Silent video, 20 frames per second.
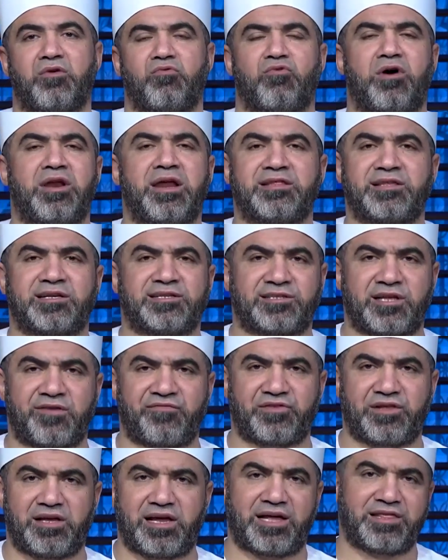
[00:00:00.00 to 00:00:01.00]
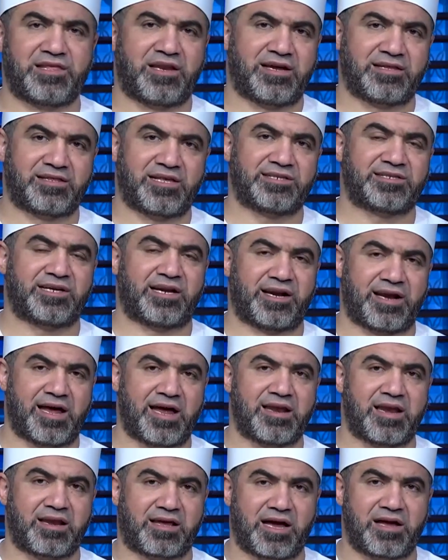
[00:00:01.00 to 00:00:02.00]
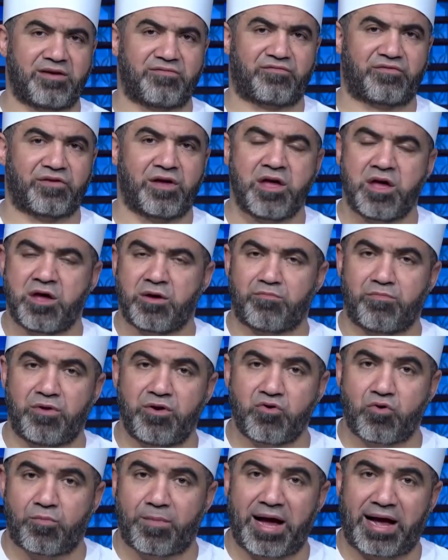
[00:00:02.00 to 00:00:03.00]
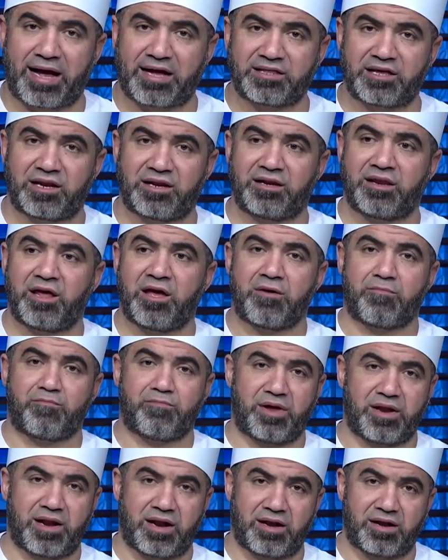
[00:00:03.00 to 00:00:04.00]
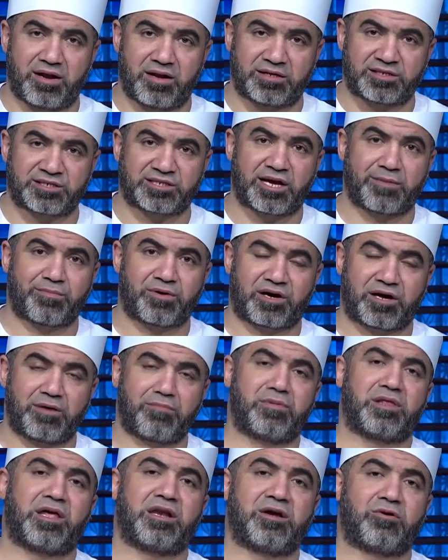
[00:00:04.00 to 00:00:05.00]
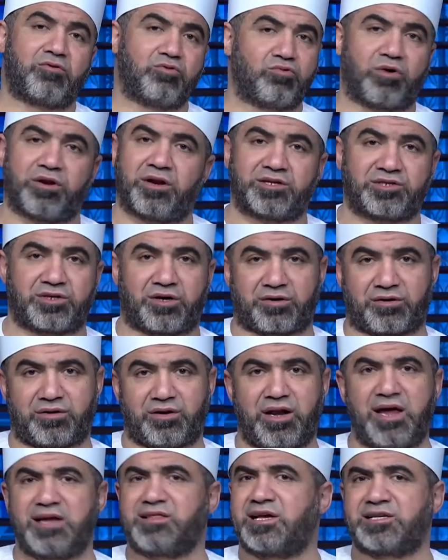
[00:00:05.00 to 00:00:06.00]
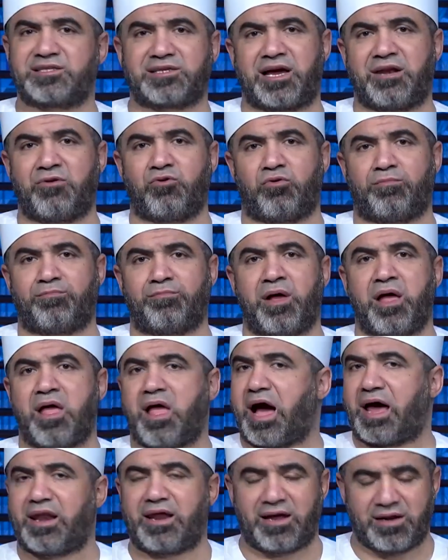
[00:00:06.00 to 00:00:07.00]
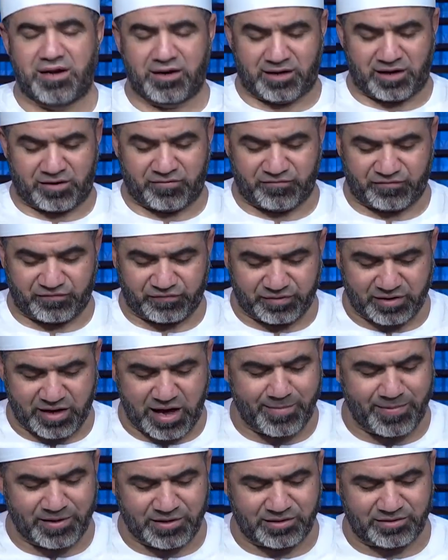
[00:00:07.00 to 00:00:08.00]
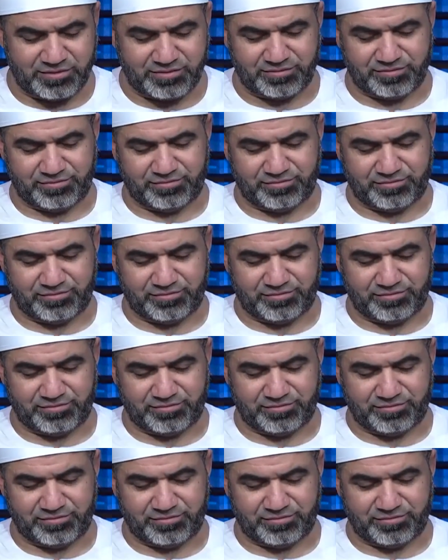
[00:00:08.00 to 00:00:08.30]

ولا تستفتي يعني لا تسأل عن أهل الكهف منهم أحدا من السابقين من اليهود والنصارى لا تسألهم عن أهل الكهف أبدا